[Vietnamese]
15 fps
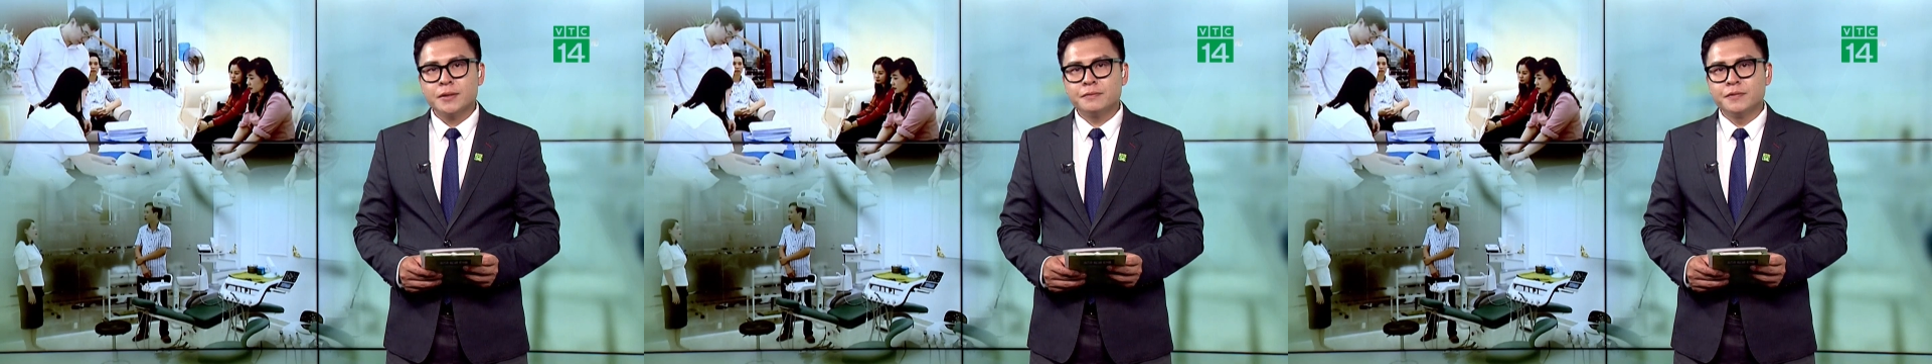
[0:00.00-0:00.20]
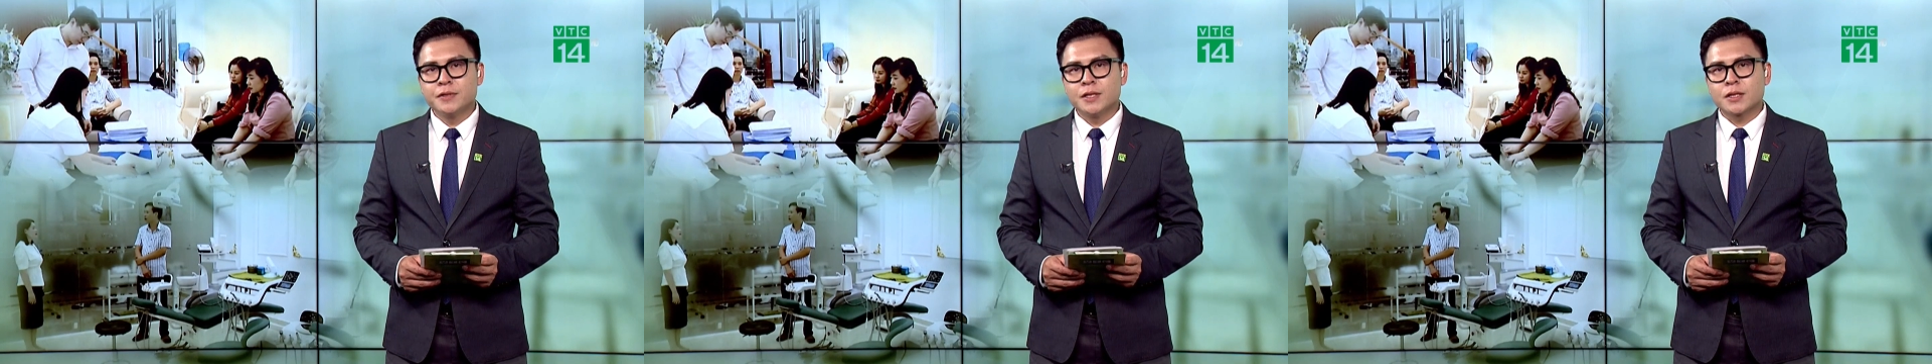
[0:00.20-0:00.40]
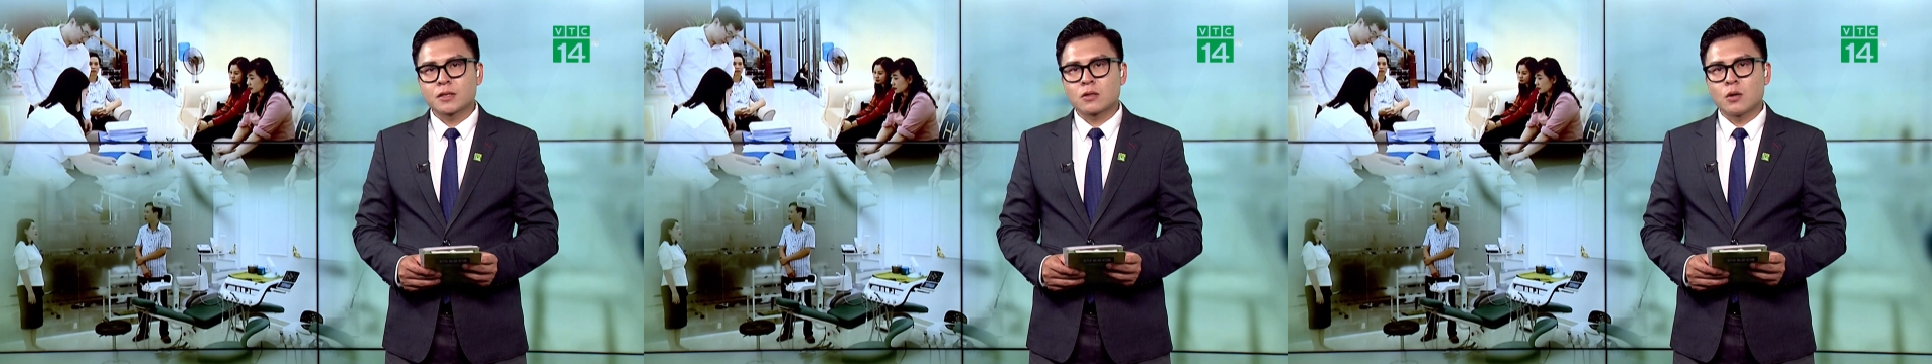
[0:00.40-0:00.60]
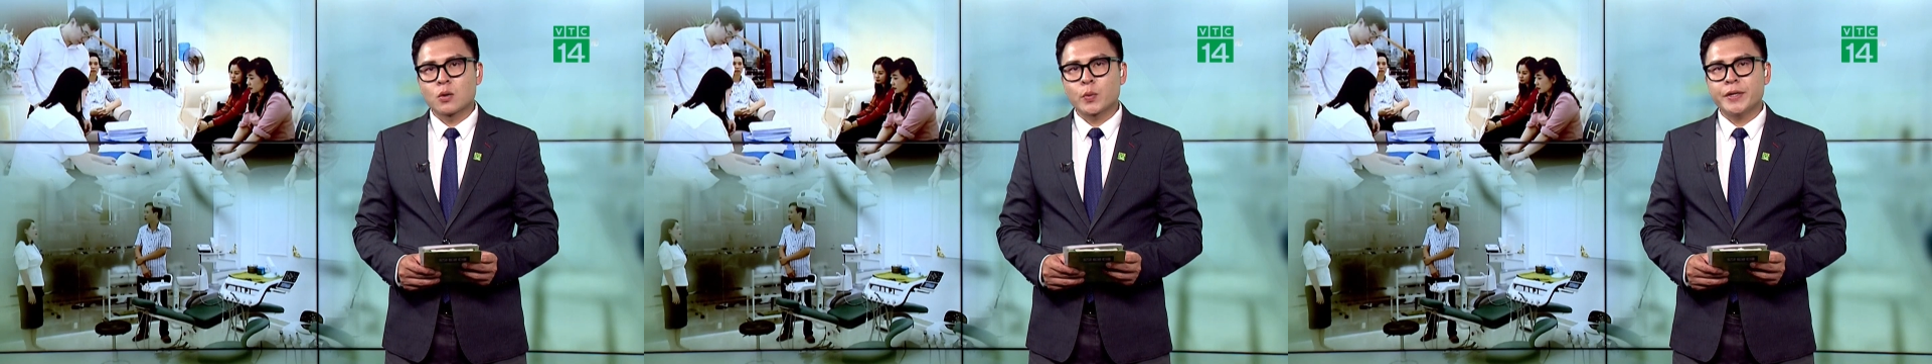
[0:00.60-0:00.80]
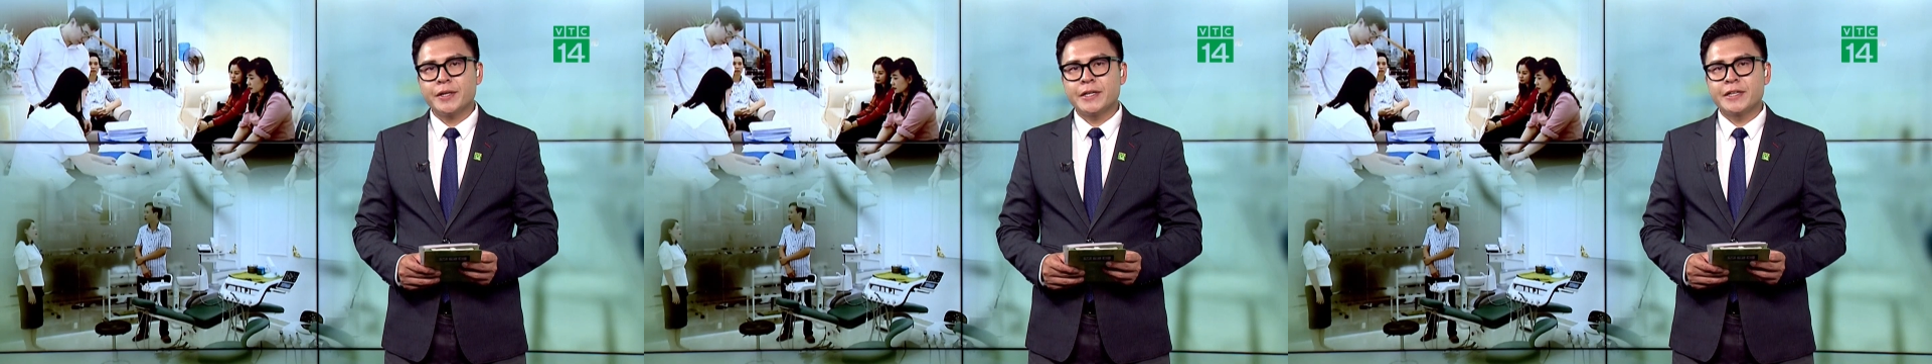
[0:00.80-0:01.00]
vừa có
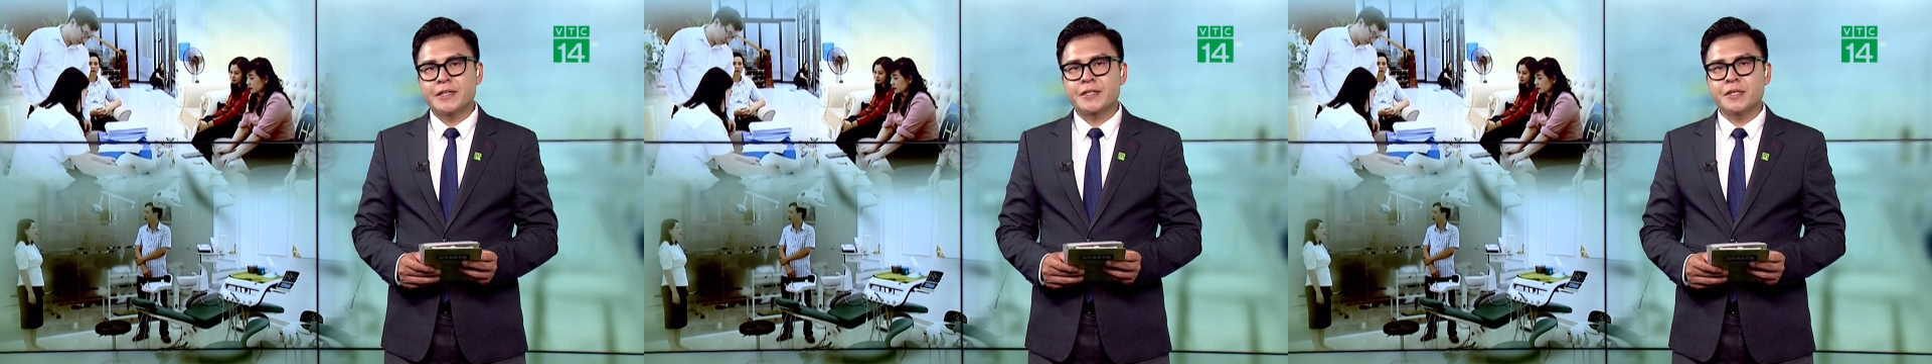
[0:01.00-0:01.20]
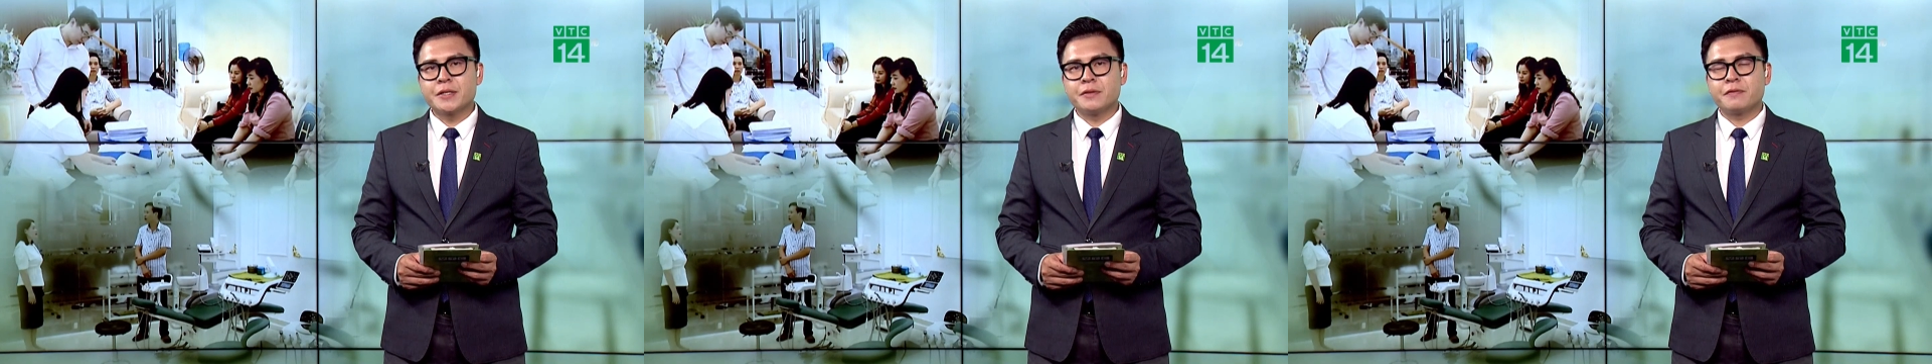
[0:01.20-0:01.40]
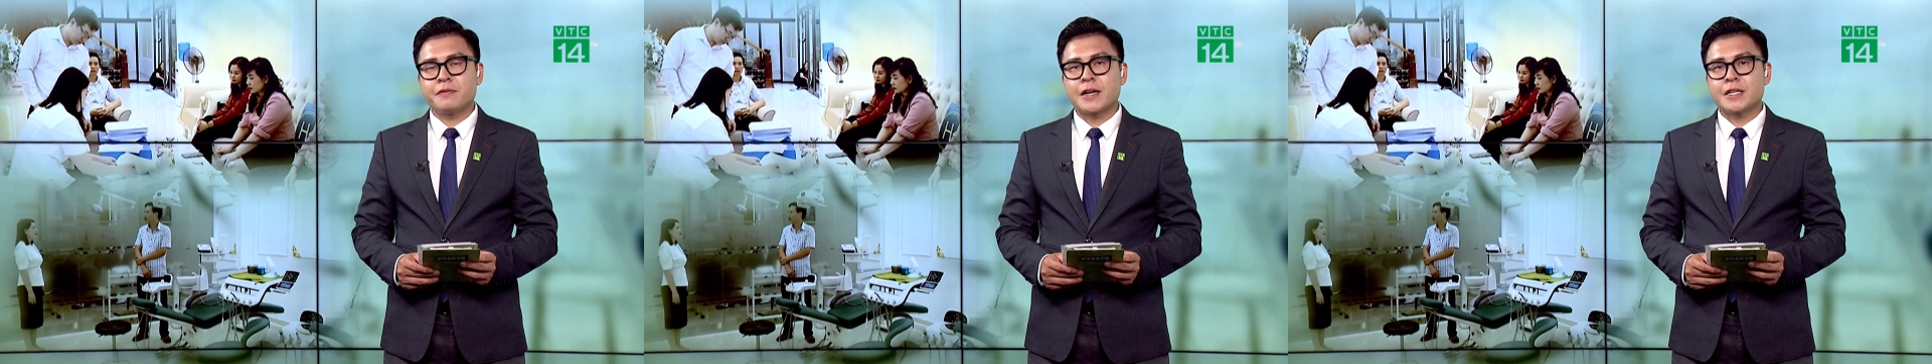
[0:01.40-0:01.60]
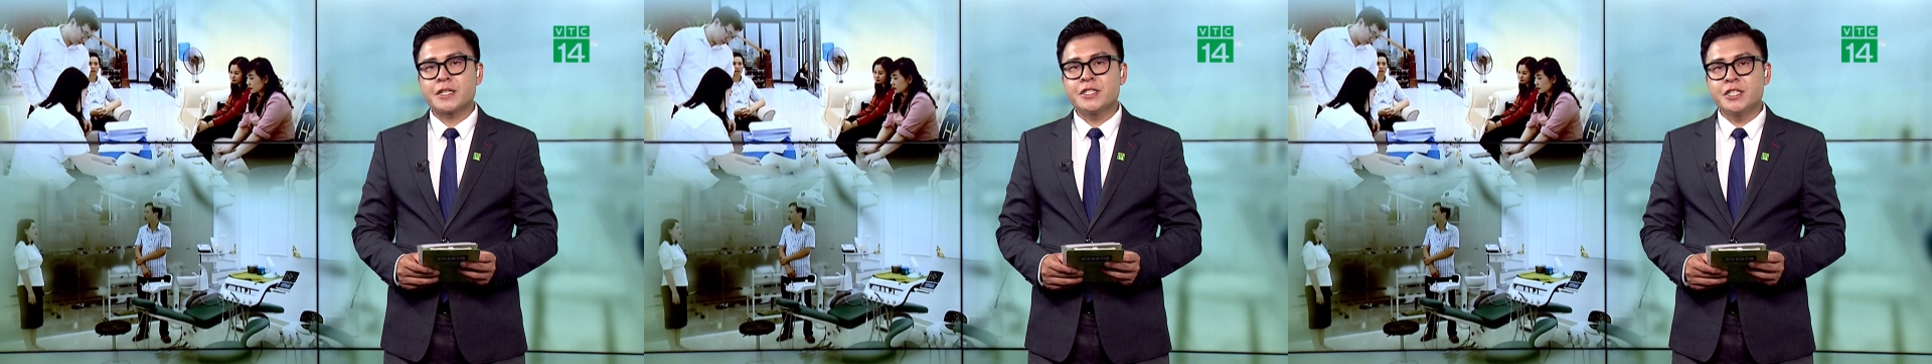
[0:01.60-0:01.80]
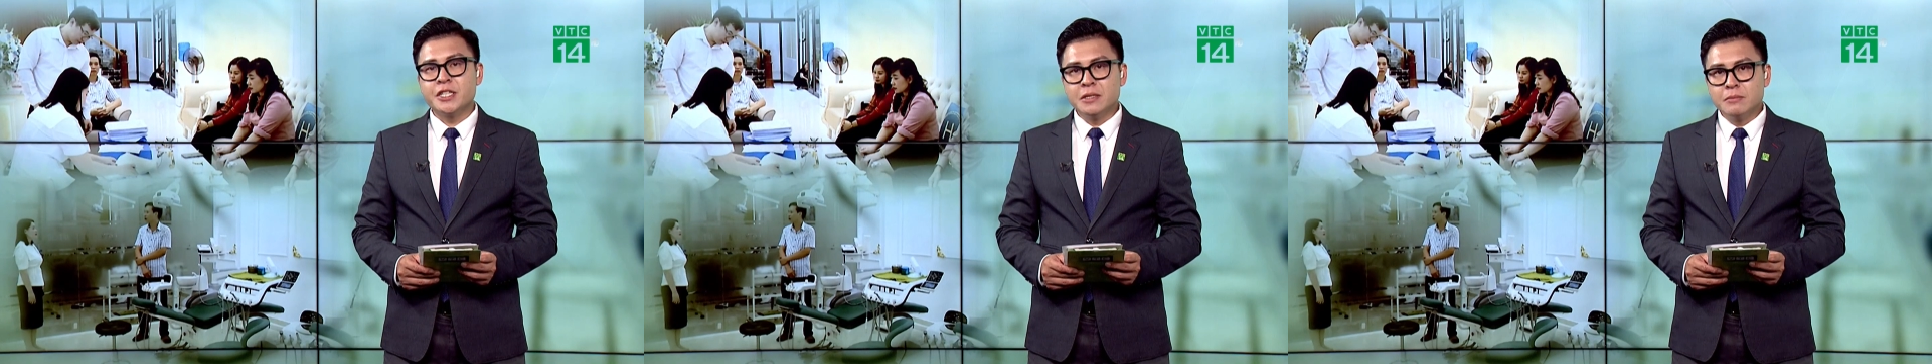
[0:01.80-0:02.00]
quyết định xử phạt
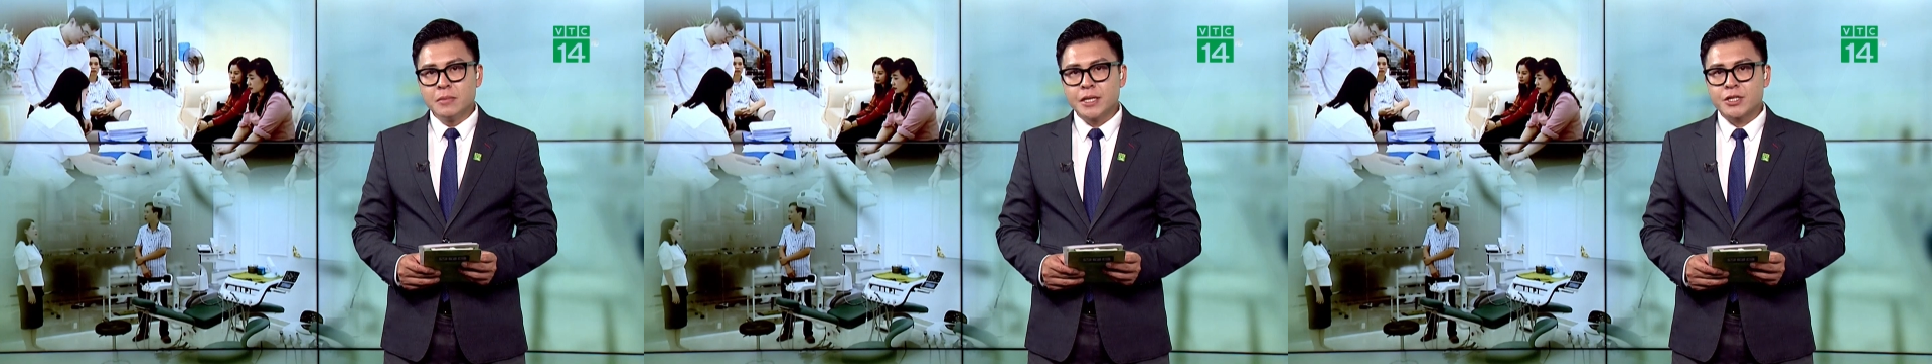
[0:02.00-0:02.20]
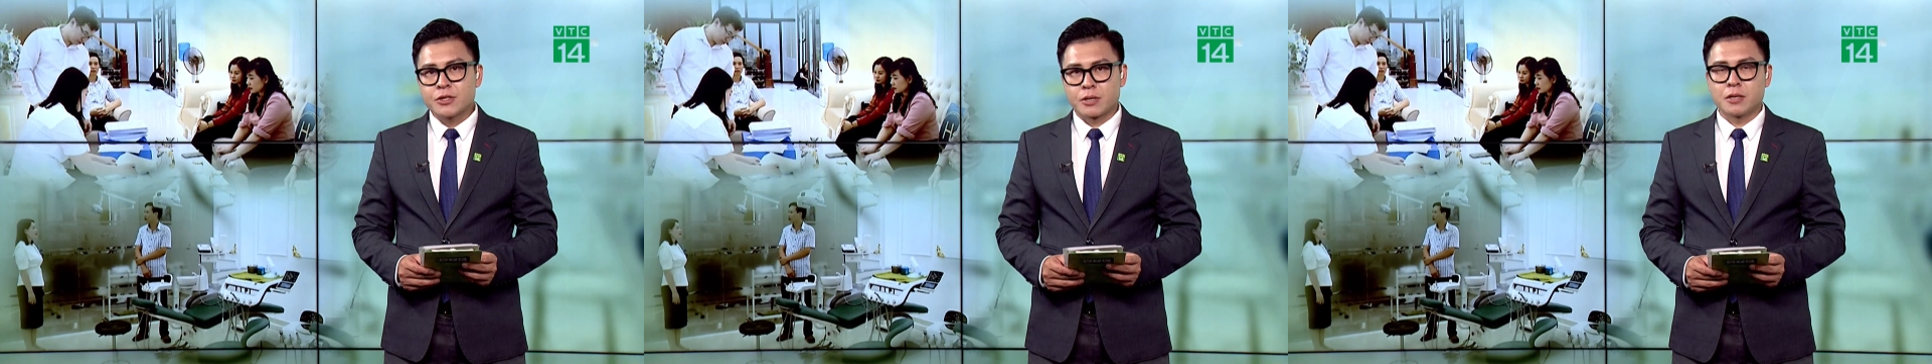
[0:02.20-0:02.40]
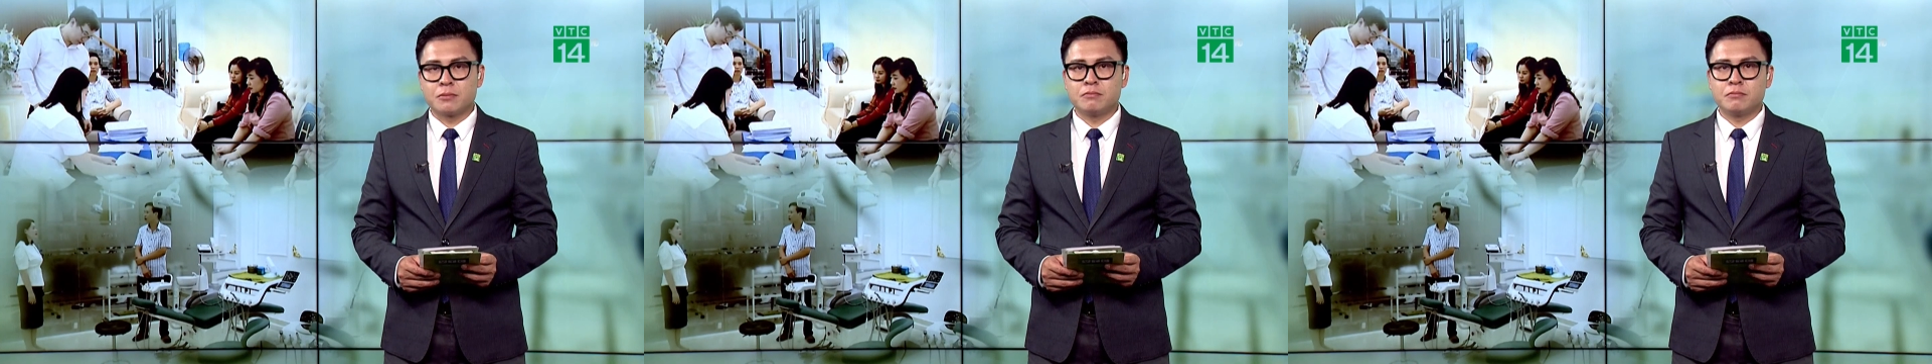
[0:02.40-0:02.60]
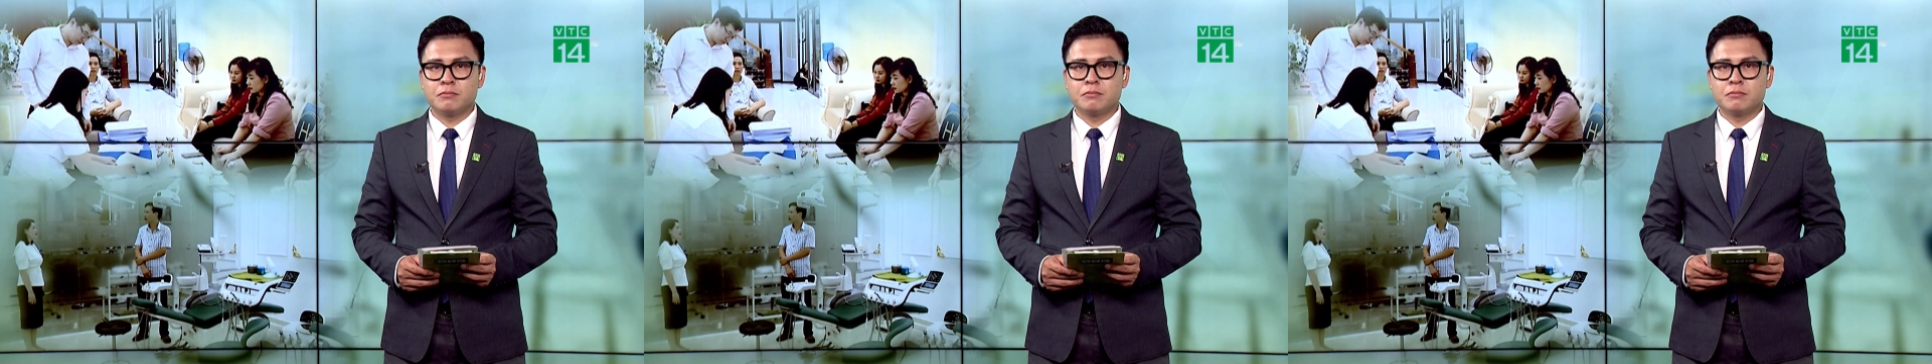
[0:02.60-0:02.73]
90 triệu đồng,